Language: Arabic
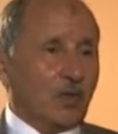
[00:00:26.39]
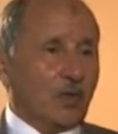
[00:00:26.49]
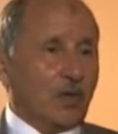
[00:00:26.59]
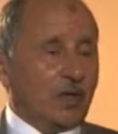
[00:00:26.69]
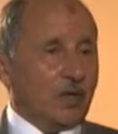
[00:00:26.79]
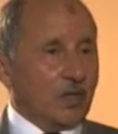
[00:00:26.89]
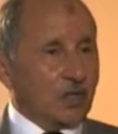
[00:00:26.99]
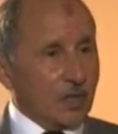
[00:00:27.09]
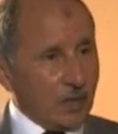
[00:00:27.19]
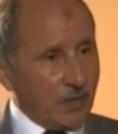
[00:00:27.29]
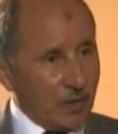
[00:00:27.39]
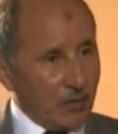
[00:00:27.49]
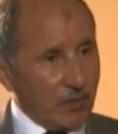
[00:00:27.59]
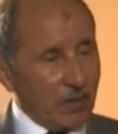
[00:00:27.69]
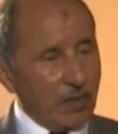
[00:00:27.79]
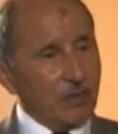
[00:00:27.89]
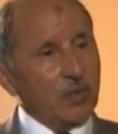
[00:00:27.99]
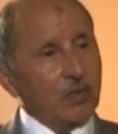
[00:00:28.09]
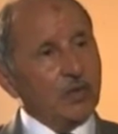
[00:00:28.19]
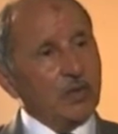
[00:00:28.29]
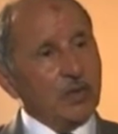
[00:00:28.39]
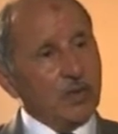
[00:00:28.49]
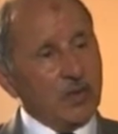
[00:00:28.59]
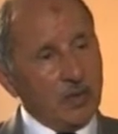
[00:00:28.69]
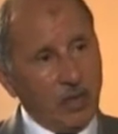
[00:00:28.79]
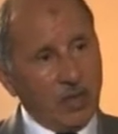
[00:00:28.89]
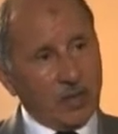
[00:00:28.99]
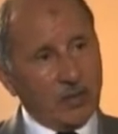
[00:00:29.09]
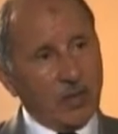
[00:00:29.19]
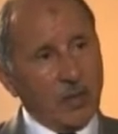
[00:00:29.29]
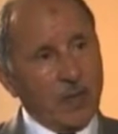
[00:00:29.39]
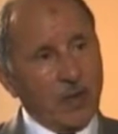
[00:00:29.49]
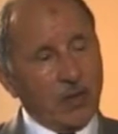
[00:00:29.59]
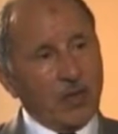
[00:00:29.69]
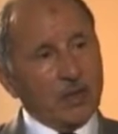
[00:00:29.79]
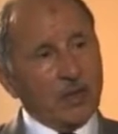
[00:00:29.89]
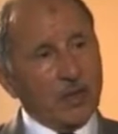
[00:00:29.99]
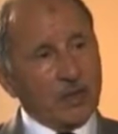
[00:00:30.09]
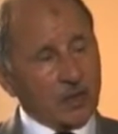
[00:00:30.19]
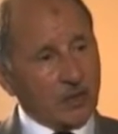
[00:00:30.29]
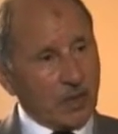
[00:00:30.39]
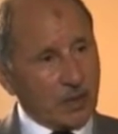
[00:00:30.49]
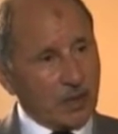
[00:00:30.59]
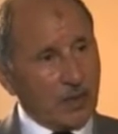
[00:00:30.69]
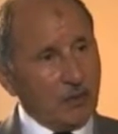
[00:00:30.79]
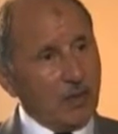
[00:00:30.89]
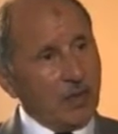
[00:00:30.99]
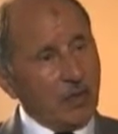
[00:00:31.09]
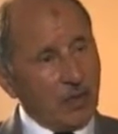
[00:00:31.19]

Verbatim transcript: أو الذين اشتكى فيهم الليبيون للمحاكمة وعندما تصدر أحكام